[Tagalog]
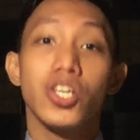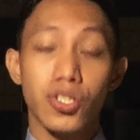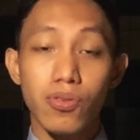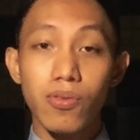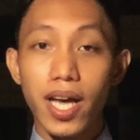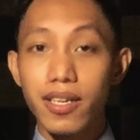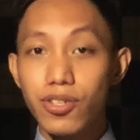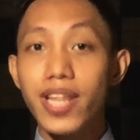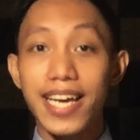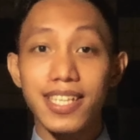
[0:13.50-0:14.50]
U
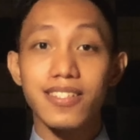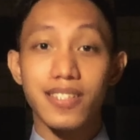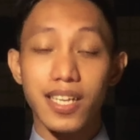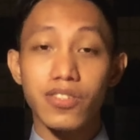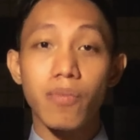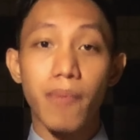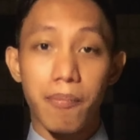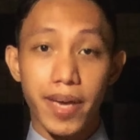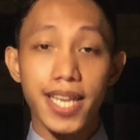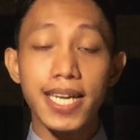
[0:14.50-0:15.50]
United States of
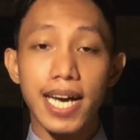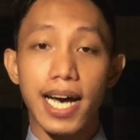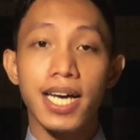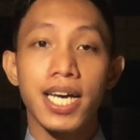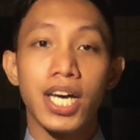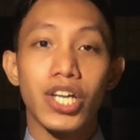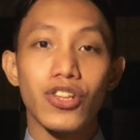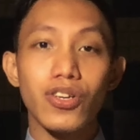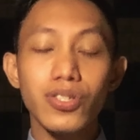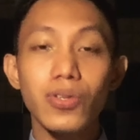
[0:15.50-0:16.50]
America.
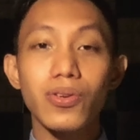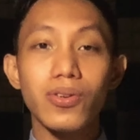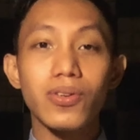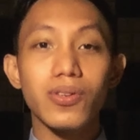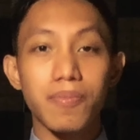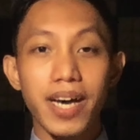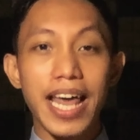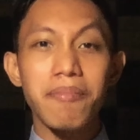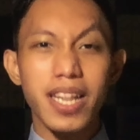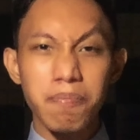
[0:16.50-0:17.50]
No? So,
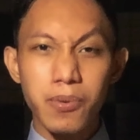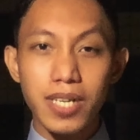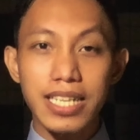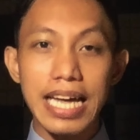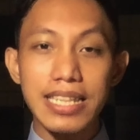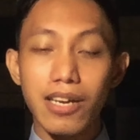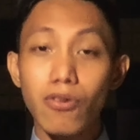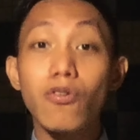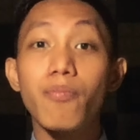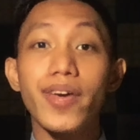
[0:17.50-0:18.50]
marami rin pong nagtatanong
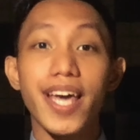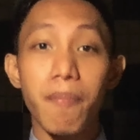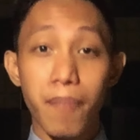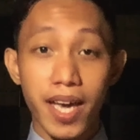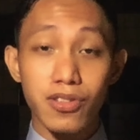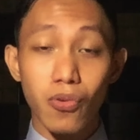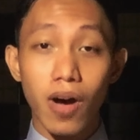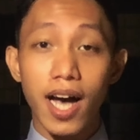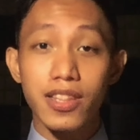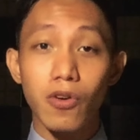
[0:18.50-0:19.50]
kung may epekto
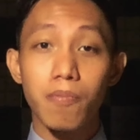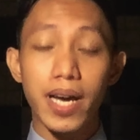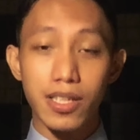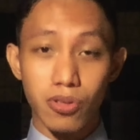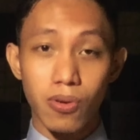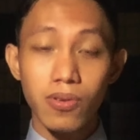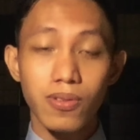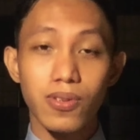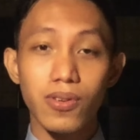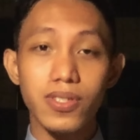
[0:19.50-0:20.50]
nga daw ba ito
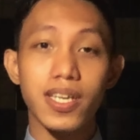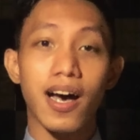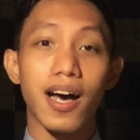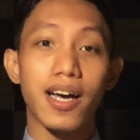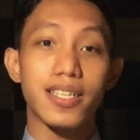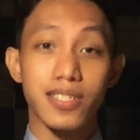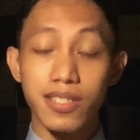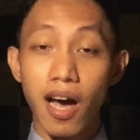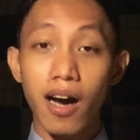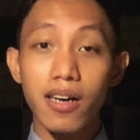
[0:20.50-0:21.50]
no sa
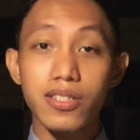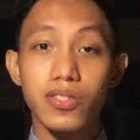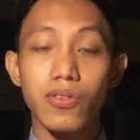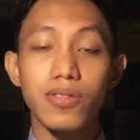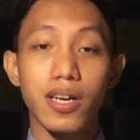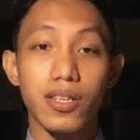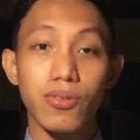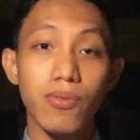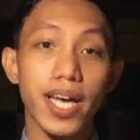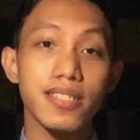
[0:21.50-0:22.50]
stocks no ng
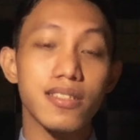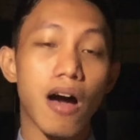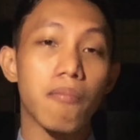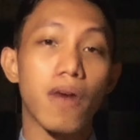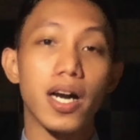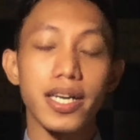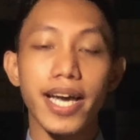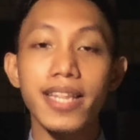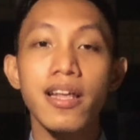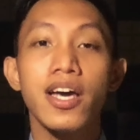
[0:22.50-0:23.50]
US stock
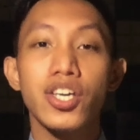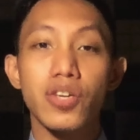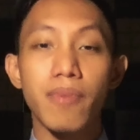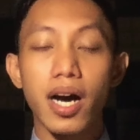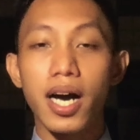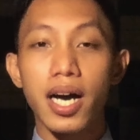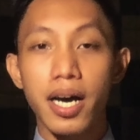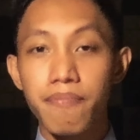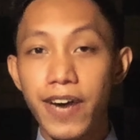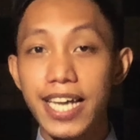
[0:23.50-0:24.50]
market, yung
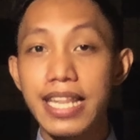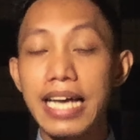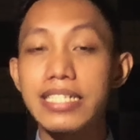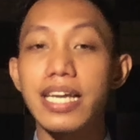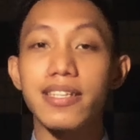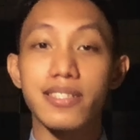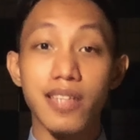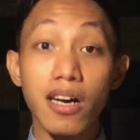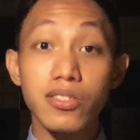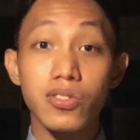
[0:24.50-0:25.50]
mga financial
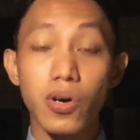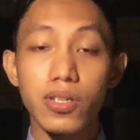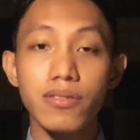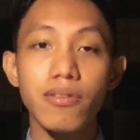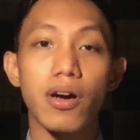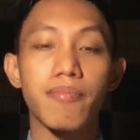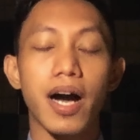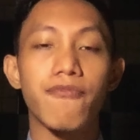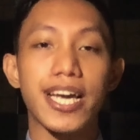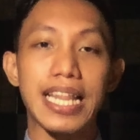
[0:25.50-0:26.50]
stocks doon or
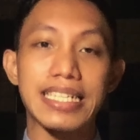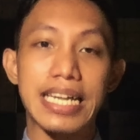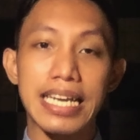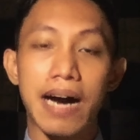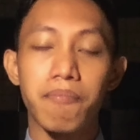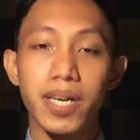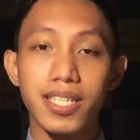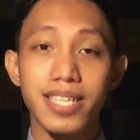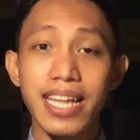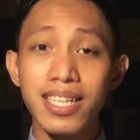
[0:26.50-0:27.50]
mga financial
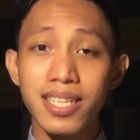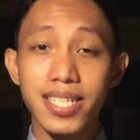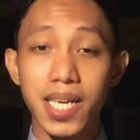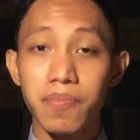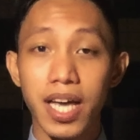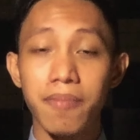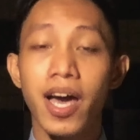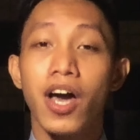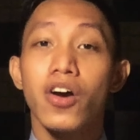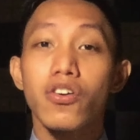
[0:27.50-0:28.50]
companies. And at the same time,
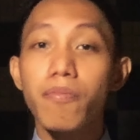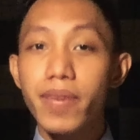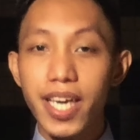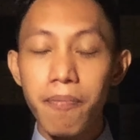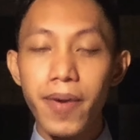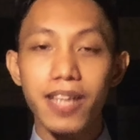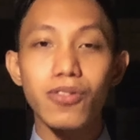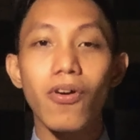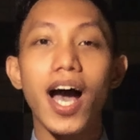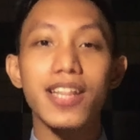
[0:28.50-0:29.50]
kung may
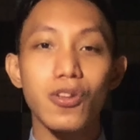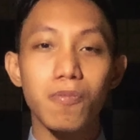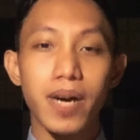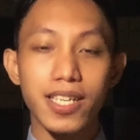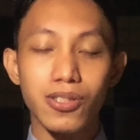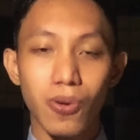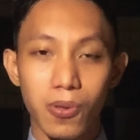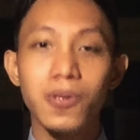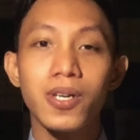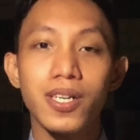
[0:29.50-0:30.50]
epekto nga daw ba
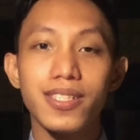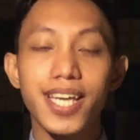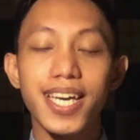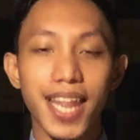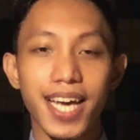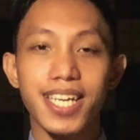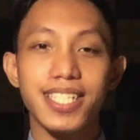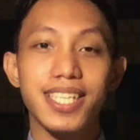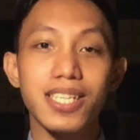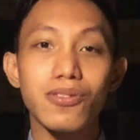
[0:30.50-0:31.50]
ito directly
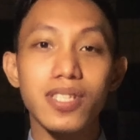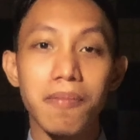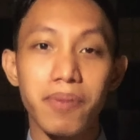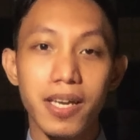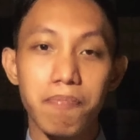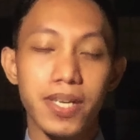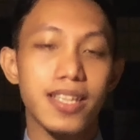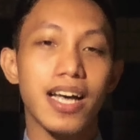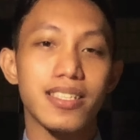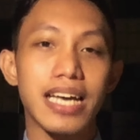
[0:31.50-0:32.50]
dito sa
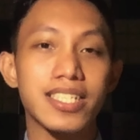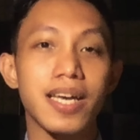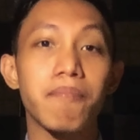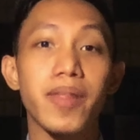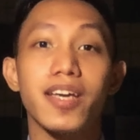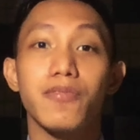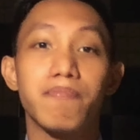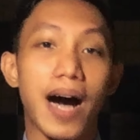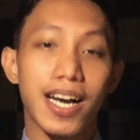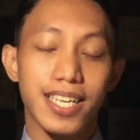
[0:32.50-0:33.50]
Pilipinas at syempre yung
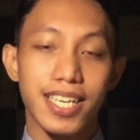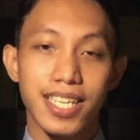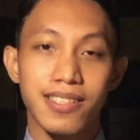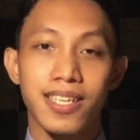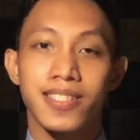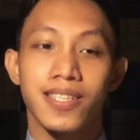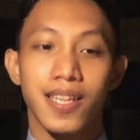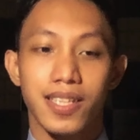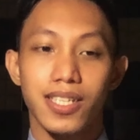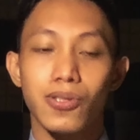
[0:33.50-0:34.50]
banking
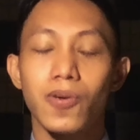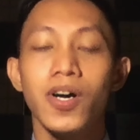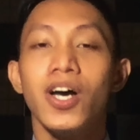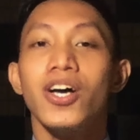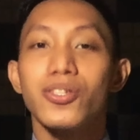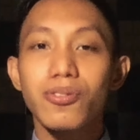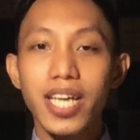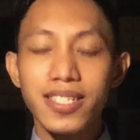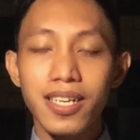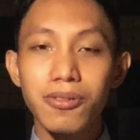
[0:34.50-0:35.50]
industry dito. So
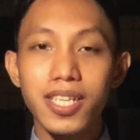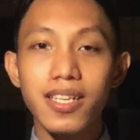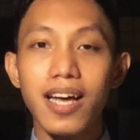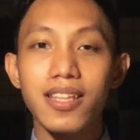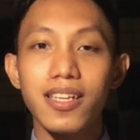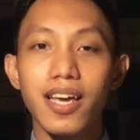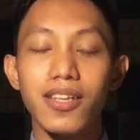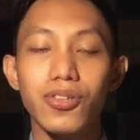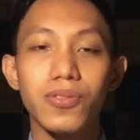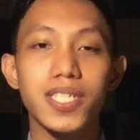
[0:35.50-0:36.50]
sasagutin natin
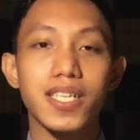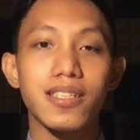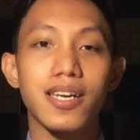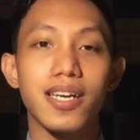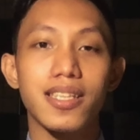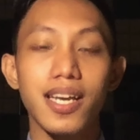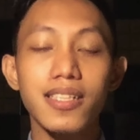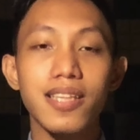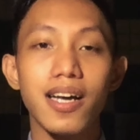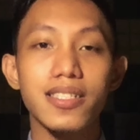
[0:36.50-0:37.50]
yan using the
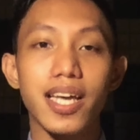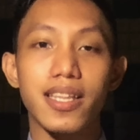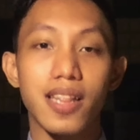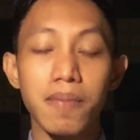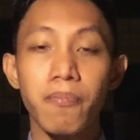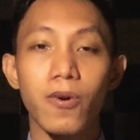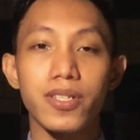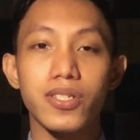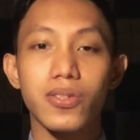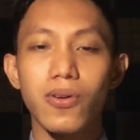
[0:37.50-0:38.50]
datas and
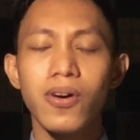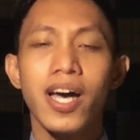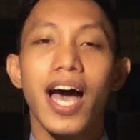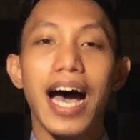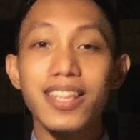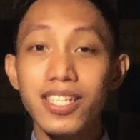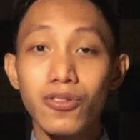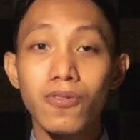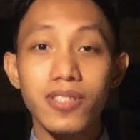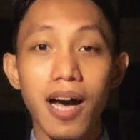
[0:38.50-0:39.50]
reports no at
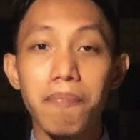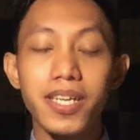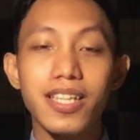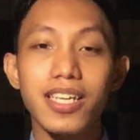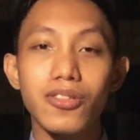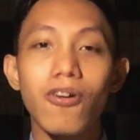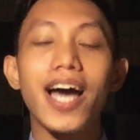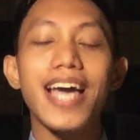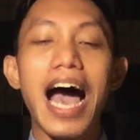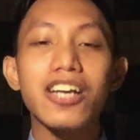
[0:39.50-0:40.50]
itong topic na ito
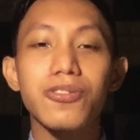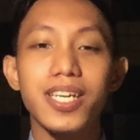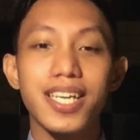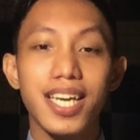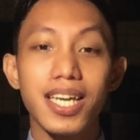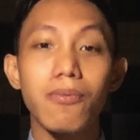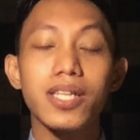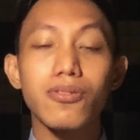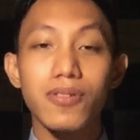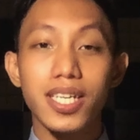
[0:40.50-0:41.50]
ay actually
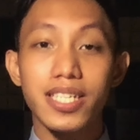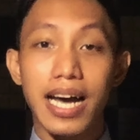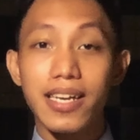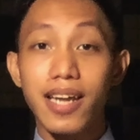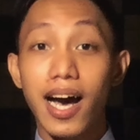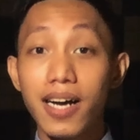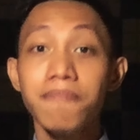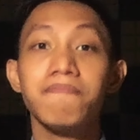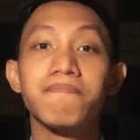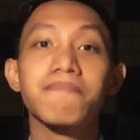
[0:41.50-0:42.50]
ginawan ko na siya ng
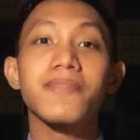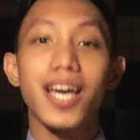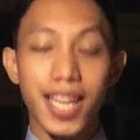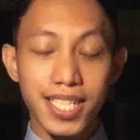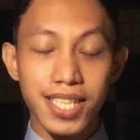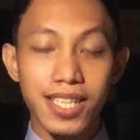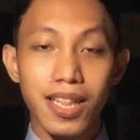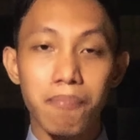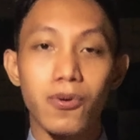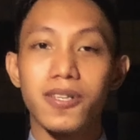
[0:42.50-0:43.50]
written
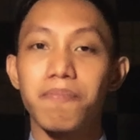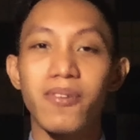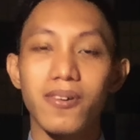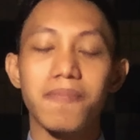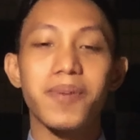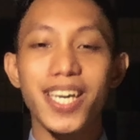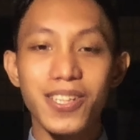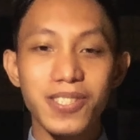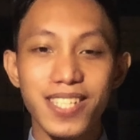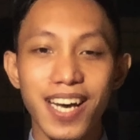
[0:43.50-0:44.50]
report po.
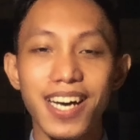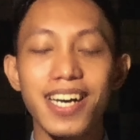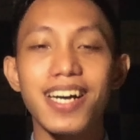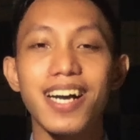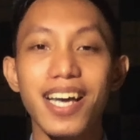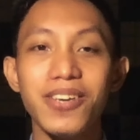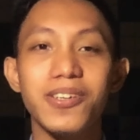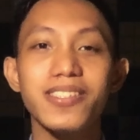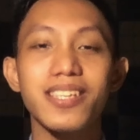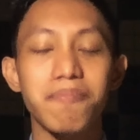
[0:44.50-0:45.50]
Pero sa
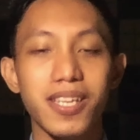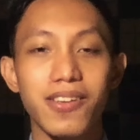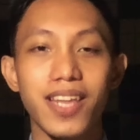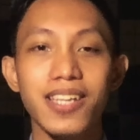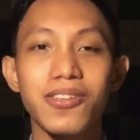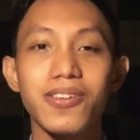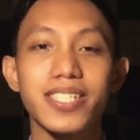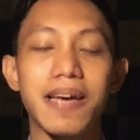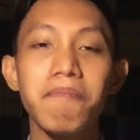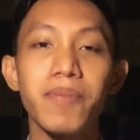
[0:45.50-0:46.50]
ngayon, sa video na ito,
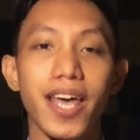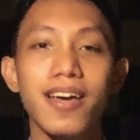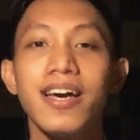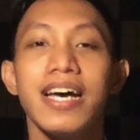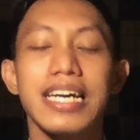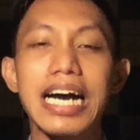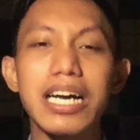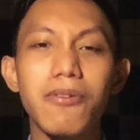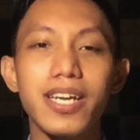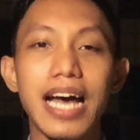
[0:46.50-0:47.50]
syempre,
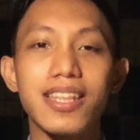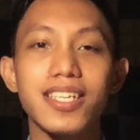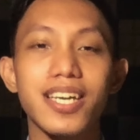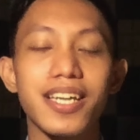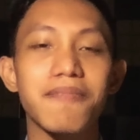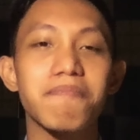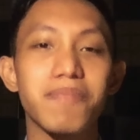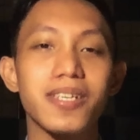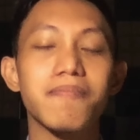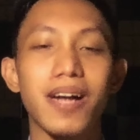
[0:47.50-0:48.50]
gagawa natin siya ng
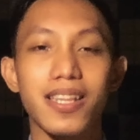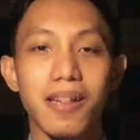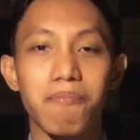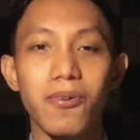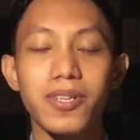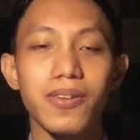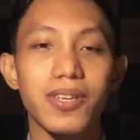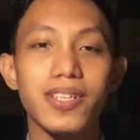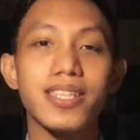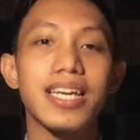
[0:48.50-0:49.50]
verbal report o
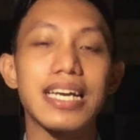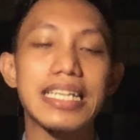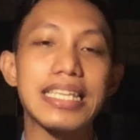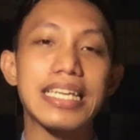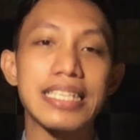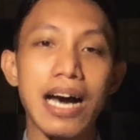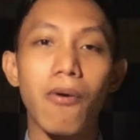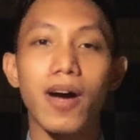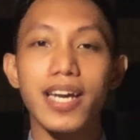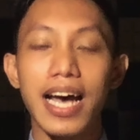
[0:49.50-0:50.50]
yan talagang
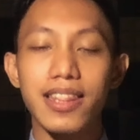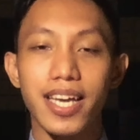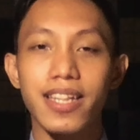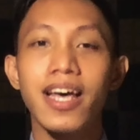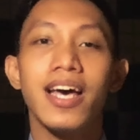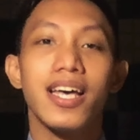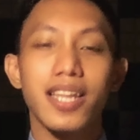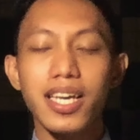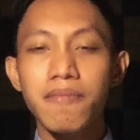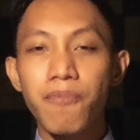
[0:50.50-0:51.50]
tinatawag natin
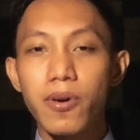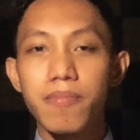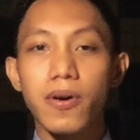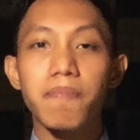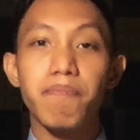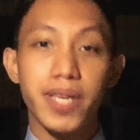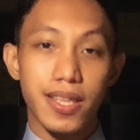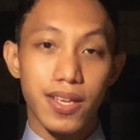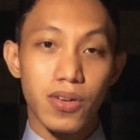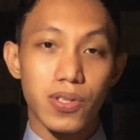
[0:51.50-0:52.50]
na in form of
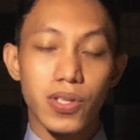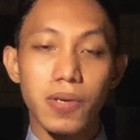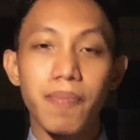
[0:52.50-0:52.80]
video. No?